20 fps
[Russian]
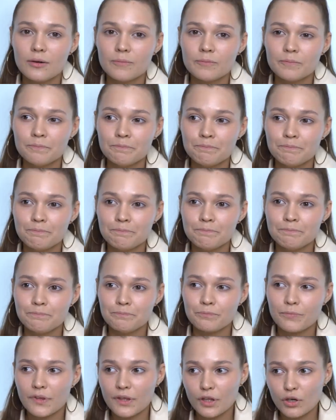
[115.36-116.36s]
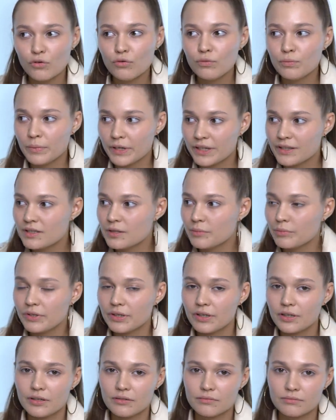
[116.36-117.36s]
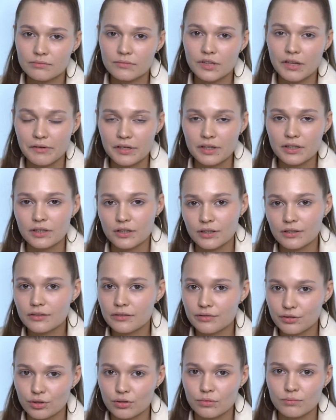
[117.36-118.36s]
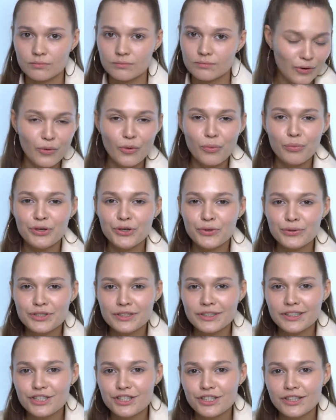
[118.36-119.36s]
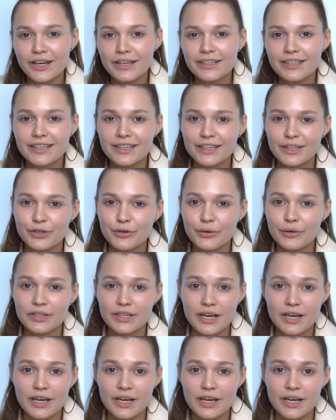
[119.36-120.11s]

но, в принципе, наверное, это все. О бьюти-начинаниях ее